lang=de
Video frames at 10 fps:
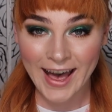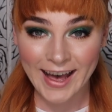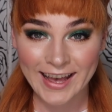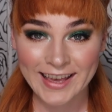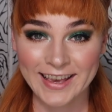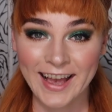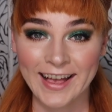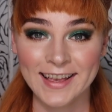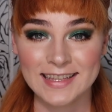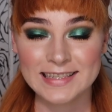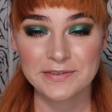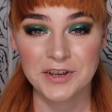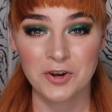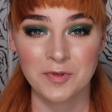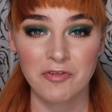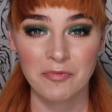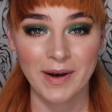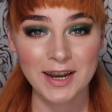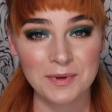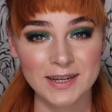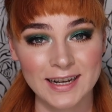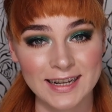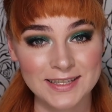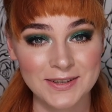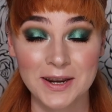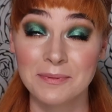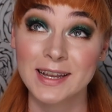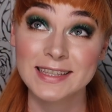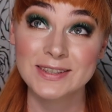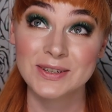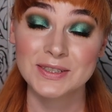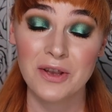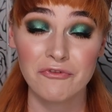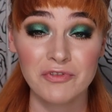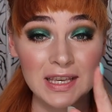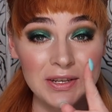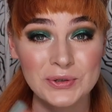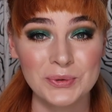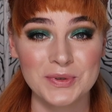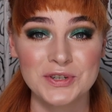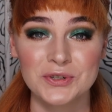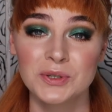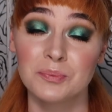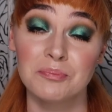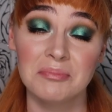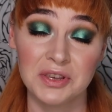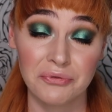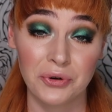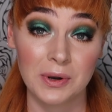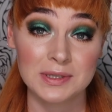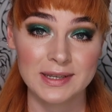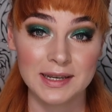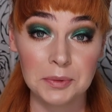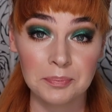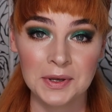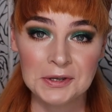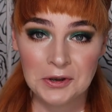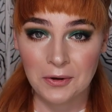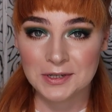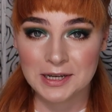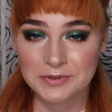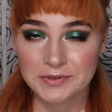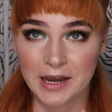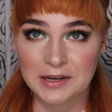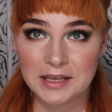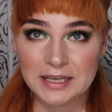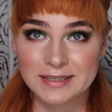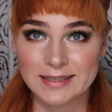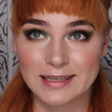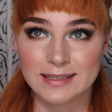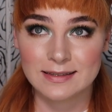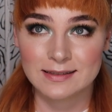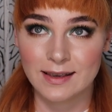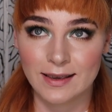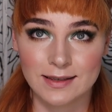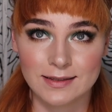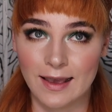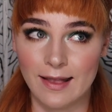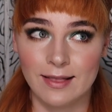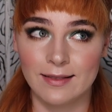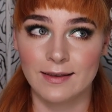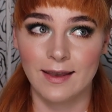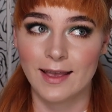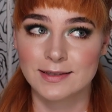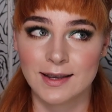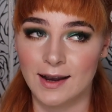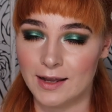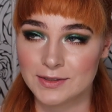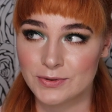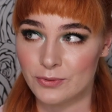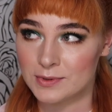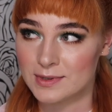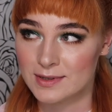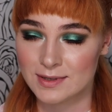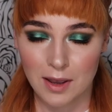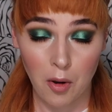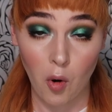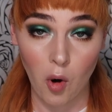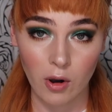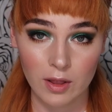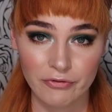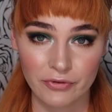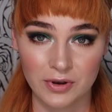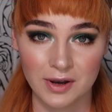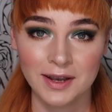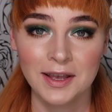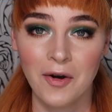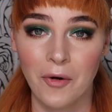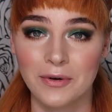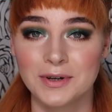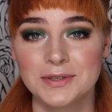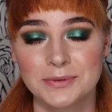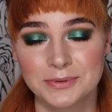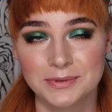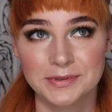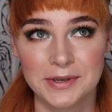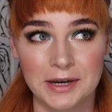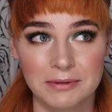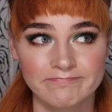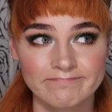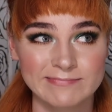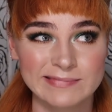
Hi, herzlich willkommen auf meinem Kanal zu einem ganz neuen Video mit mir für euch, ihr Lieben. Heute habe ich wieder ein XXXL eskalations für euch und ja,